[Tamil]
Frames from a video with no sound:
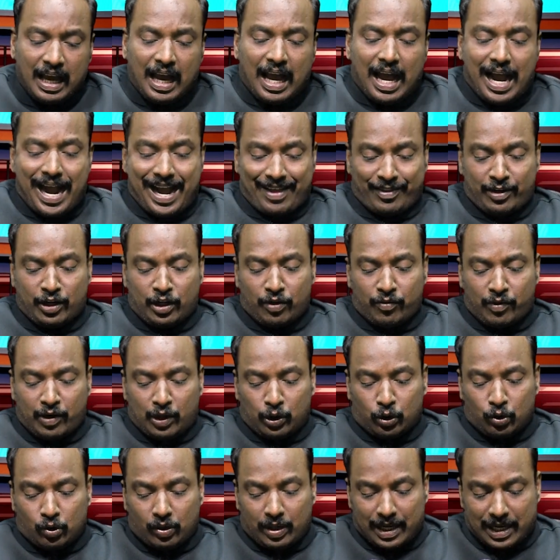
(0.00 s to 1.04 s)
அந்த
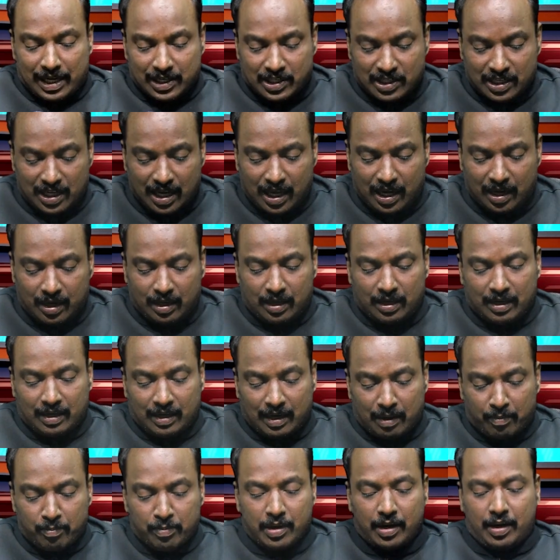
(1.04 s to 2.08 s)
நிறுவனத்தோட ஹச்ஆர்
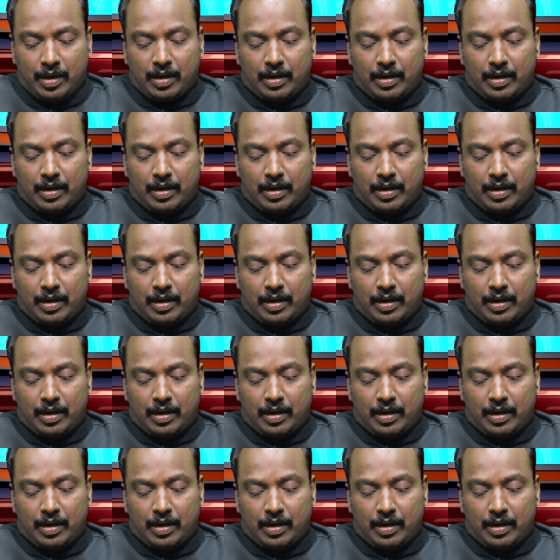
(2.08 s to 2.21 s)
நம்பர்